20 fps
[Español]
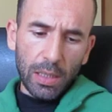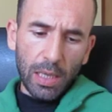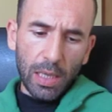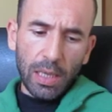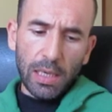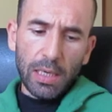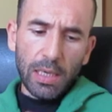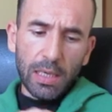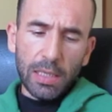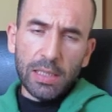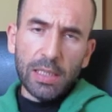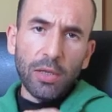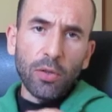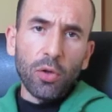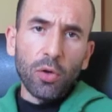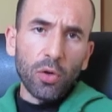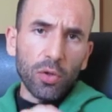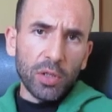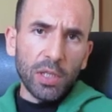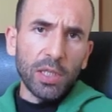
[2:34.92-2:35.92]
e irle
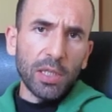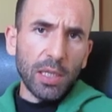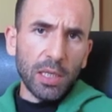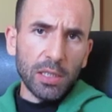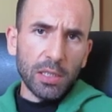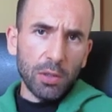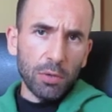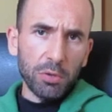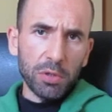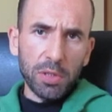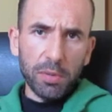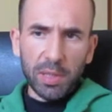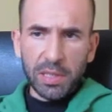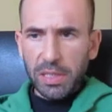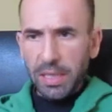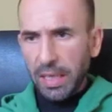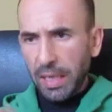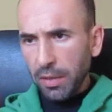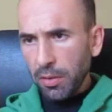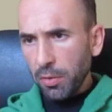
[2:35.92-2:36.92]
echando gotitas según se va
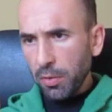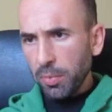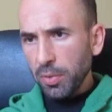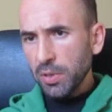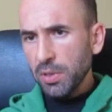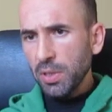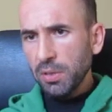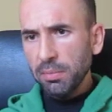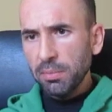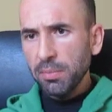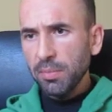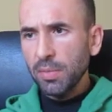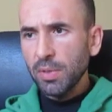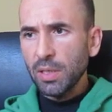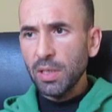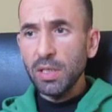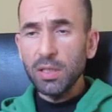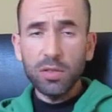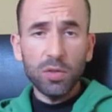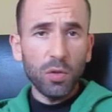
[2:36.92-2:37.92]
secando. Pues en
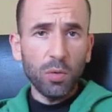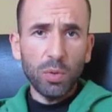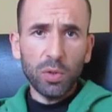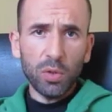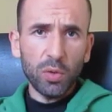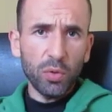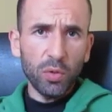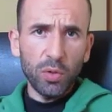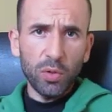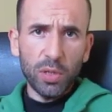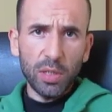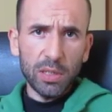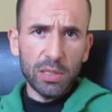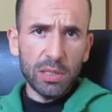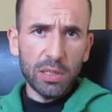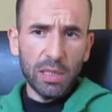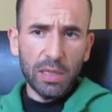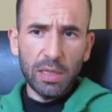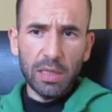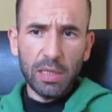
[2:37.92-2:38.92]
3 o 4
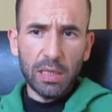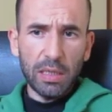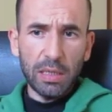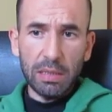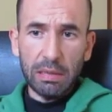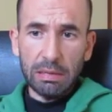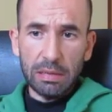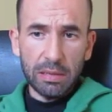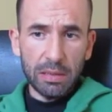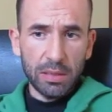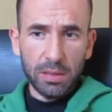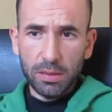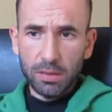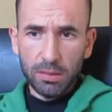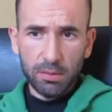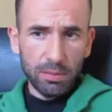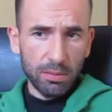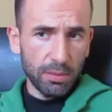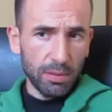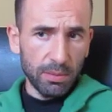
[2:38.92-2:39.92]
horas
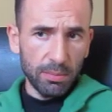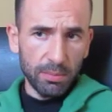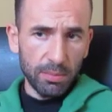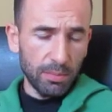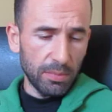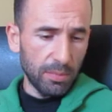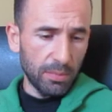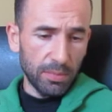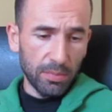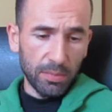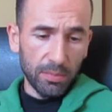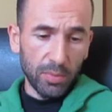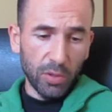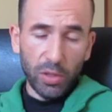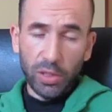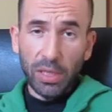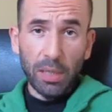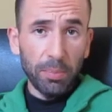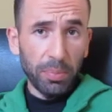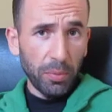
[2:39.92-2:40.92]
tendrás...
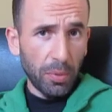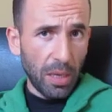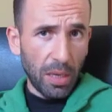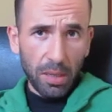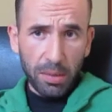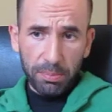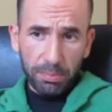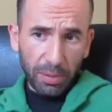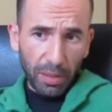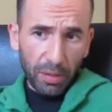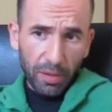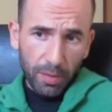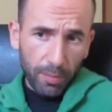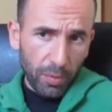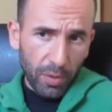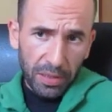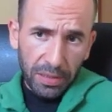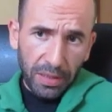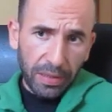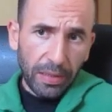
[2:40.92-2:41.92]
Bueno, ya al,
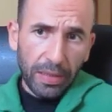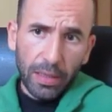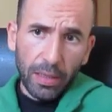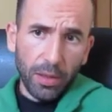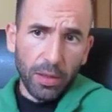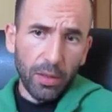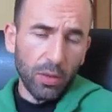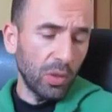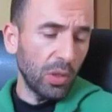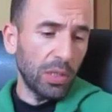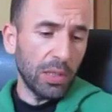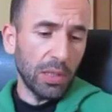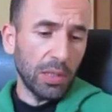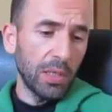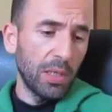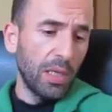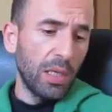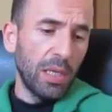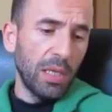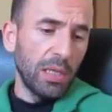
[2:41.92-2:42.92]
principio ya te deja de doler
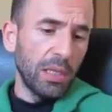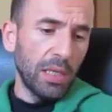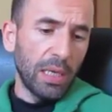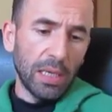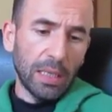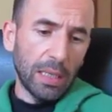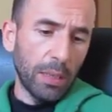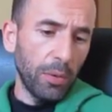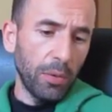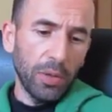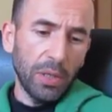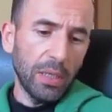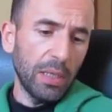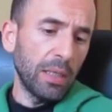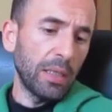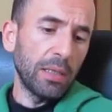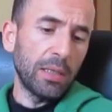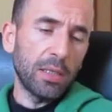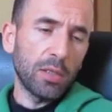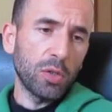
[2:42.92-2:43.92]
y al cabo
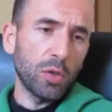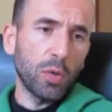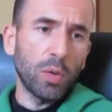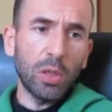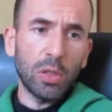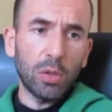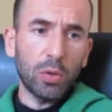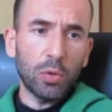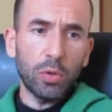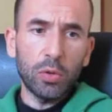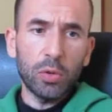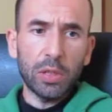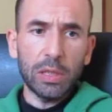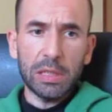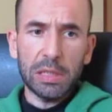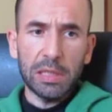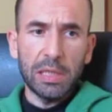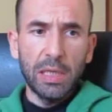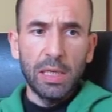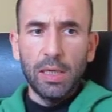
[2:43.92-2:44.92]
de tres o cuatro
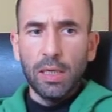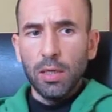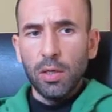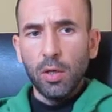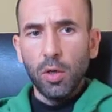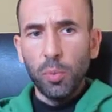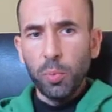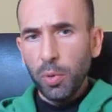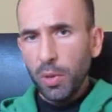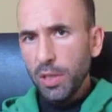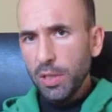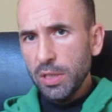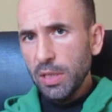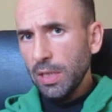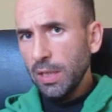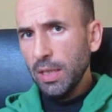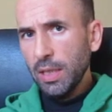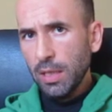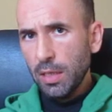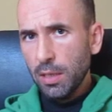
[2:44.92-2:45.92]
horas lo puedes
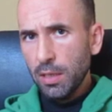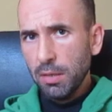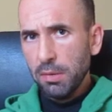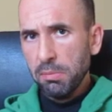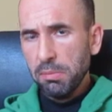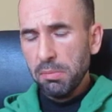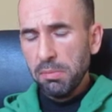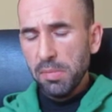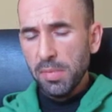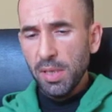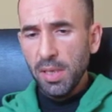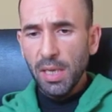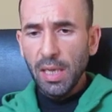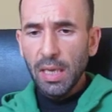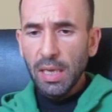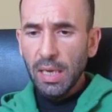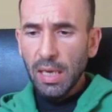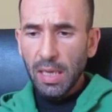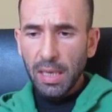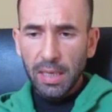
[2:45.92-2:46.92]
quitar
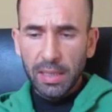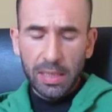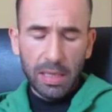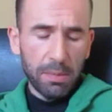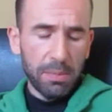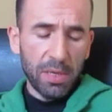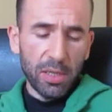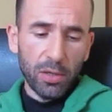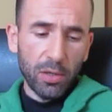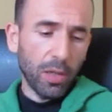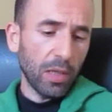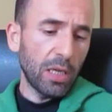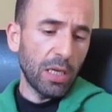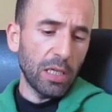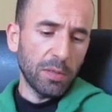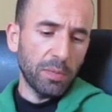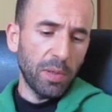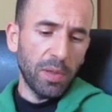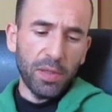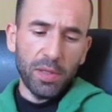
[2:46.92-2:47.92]
y la gran mayoría de
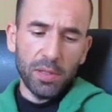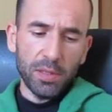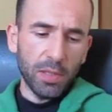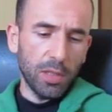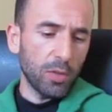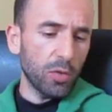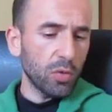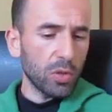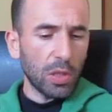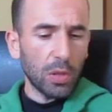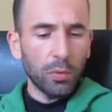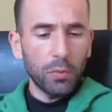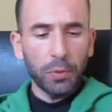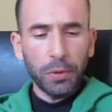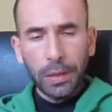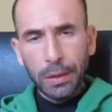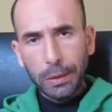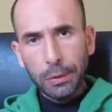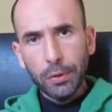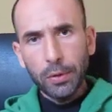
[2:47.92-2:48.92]
las veces eso está
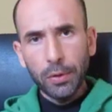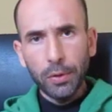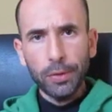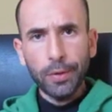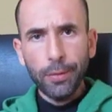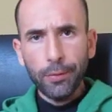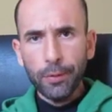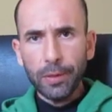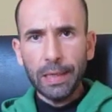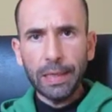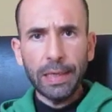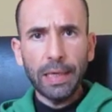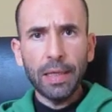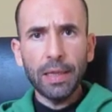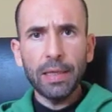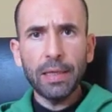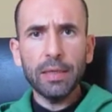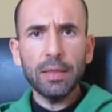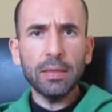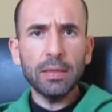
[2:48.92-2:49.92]
curado, no te duele
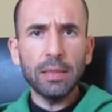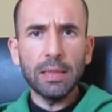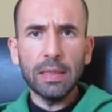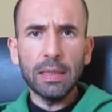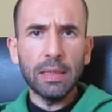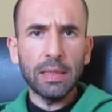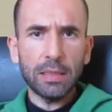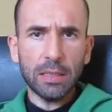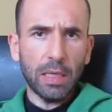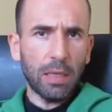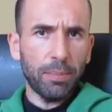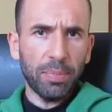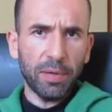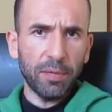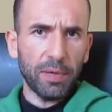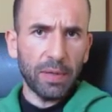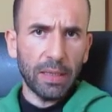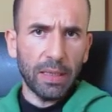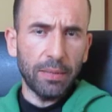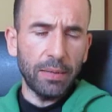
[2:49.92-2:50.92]
nada y está
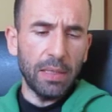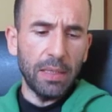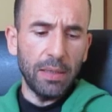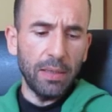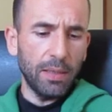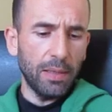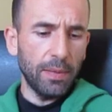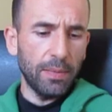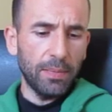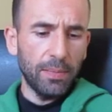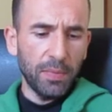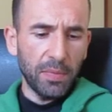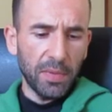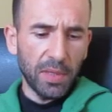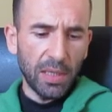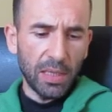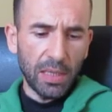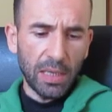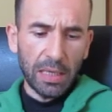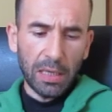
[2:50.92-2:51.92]
perfectamente.
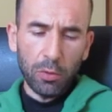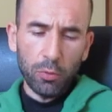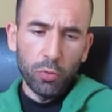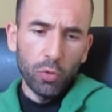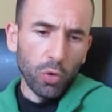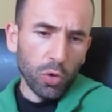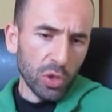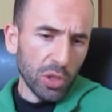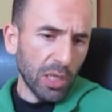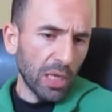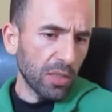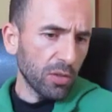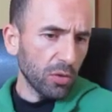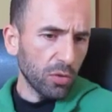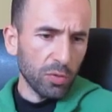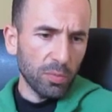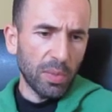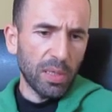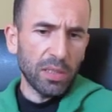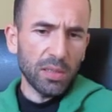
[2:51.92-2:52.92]
Y en algunos
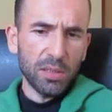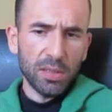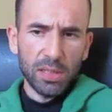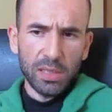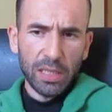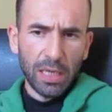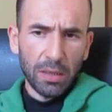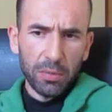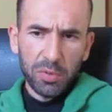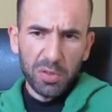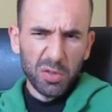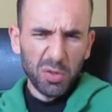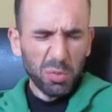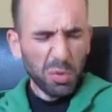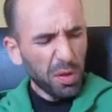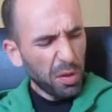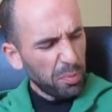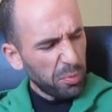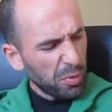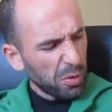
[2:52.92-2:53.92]
casos más graves,
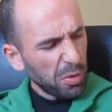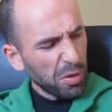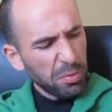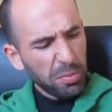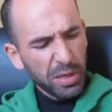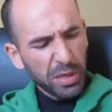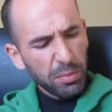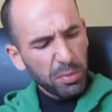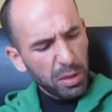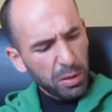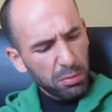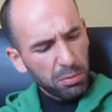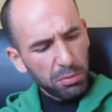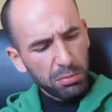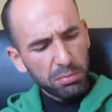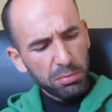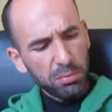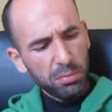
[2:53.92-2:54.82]
como hace poco que me quemé con